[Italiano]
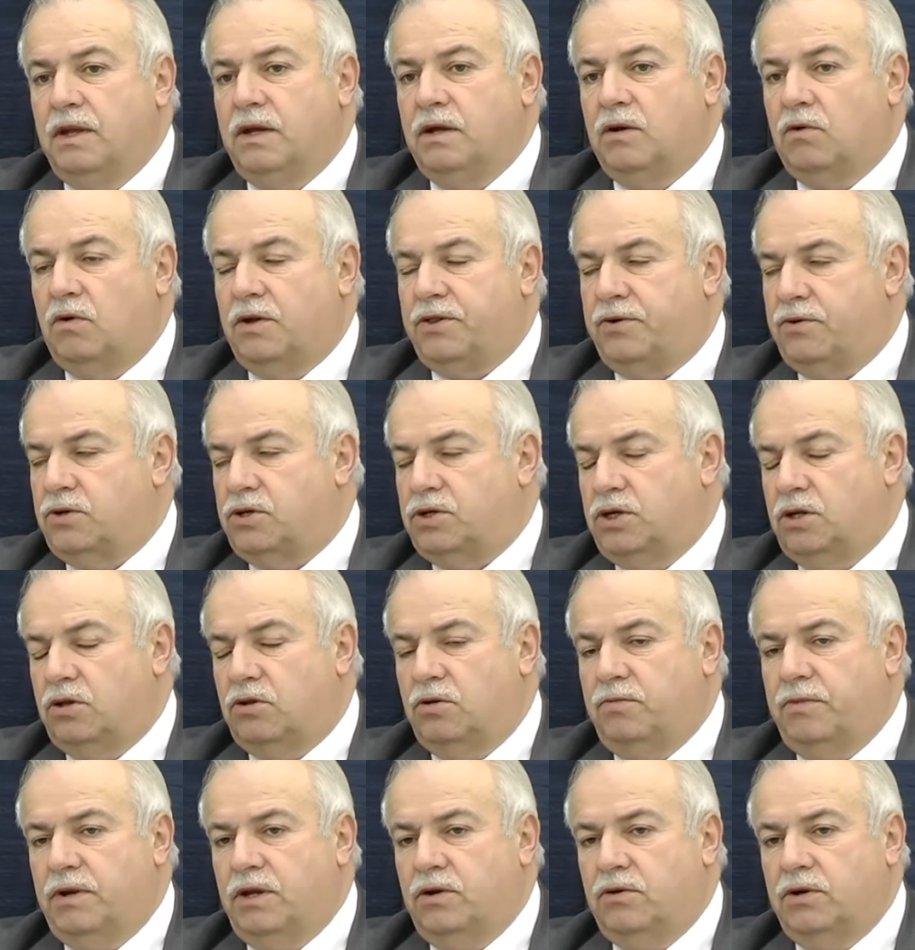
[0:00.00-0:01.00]

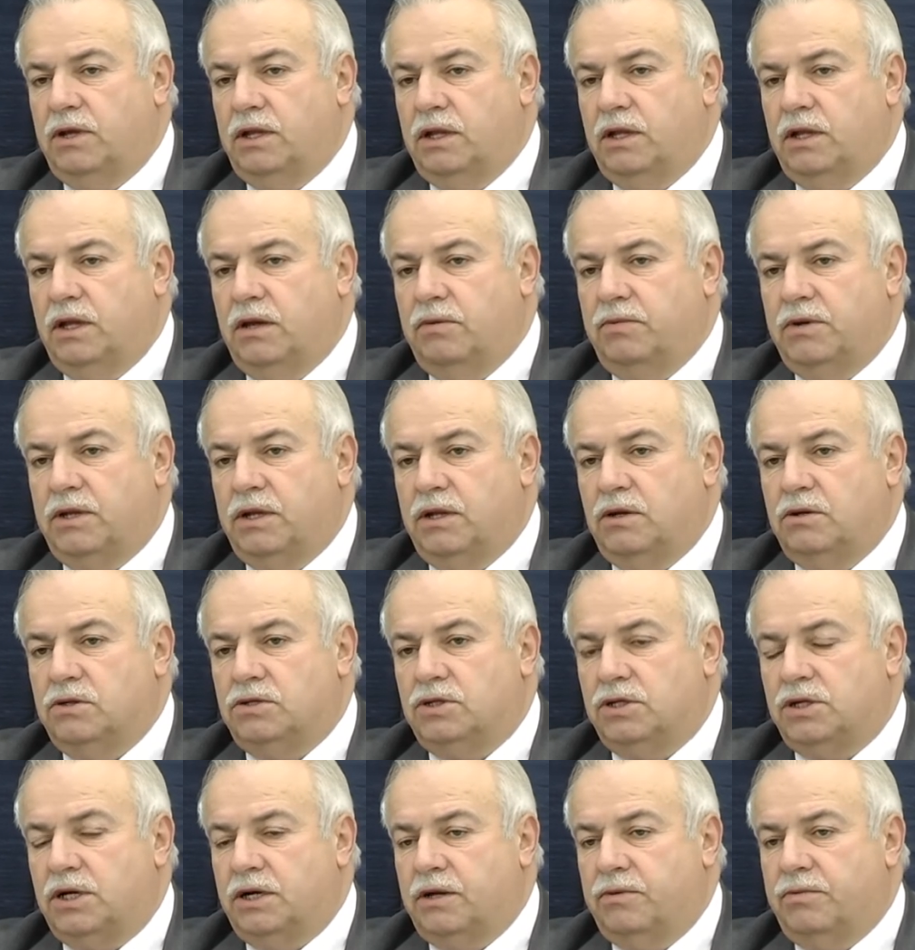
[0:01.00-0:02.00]
400 milioni di debiti non
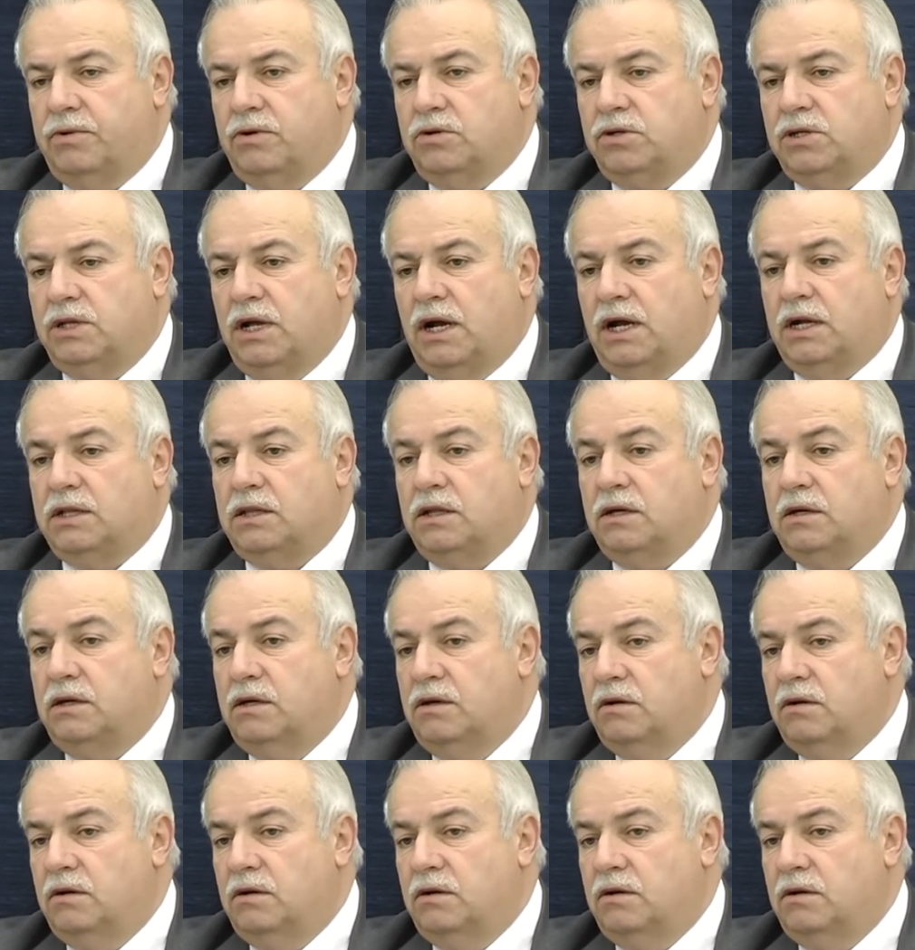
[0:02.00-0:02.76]
ci sarebbero stati,